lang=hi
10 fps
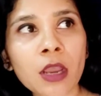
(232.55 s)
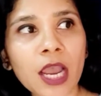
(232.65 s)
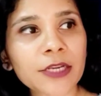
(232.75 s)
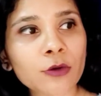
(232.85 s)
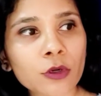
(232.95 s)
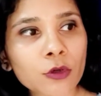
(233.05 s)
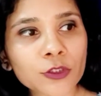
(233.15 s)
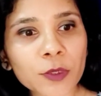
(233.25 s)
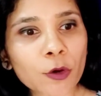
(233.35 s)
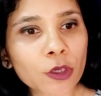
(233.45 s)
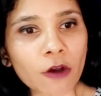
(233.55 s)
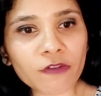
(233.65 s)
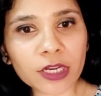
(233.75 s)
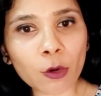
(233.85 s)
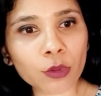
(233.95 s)
आई डोंट नो इस पर कोई
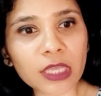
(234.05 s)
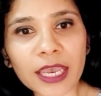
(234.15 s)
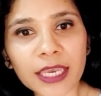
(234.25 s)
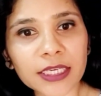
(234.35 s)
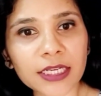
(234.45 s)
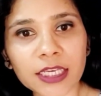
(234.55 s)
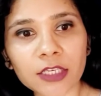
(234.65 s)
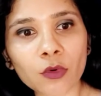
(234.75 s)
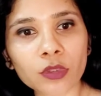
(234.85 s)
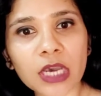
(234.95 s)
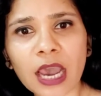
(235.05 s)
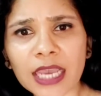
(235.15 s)
ऑफर होता है या नहीं होता